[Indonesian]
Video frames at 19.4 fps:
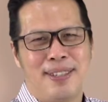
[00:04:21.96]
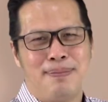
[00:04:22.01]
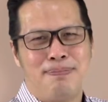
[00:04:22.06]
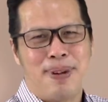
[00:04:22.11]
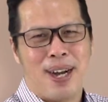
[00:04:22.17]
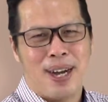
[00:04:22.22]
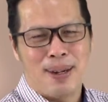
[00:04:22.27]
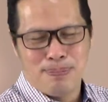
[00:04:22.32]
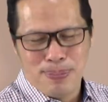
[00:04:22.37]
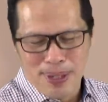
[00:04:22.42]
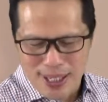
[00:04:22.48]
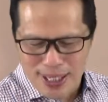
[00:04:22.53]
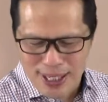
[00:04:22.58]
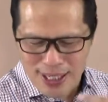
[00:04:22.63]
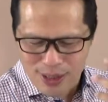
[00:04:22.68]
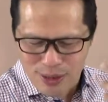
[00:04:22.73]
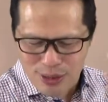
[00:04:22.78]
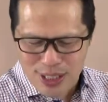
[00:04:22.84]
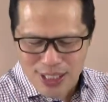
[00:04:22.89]
Maka
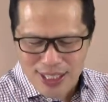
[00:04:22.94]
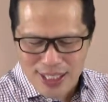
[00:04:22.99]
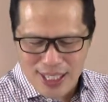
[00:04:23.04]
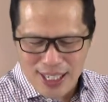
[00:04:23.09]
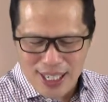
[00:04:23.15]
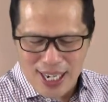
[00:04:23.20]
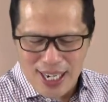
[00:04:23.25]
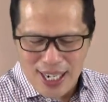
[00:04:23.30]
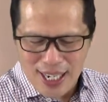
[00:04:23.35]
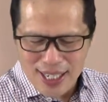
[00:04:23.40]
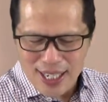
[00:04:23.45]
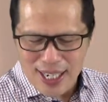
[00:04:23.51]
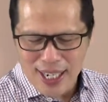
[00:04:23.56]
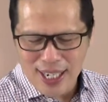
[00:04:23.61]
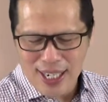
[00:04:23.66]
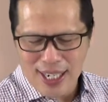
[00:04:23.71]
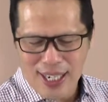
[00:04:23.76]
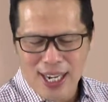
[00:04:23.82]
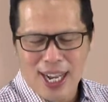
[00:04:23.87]
begitu didengar
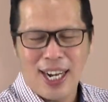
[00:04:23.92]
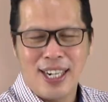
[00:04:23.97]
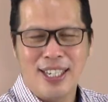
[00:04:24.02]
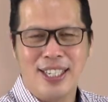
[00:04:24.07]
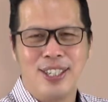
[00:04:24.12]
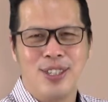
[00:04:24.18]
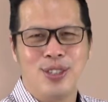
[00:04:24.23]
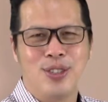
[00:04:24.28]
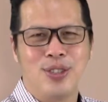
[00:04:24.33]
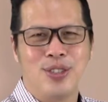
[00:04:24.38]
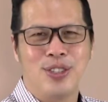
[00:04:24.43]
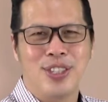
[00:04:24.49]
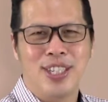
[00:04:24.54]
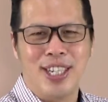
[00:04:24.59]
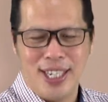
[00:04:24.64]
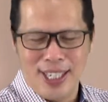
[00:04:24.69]
akan hal itu,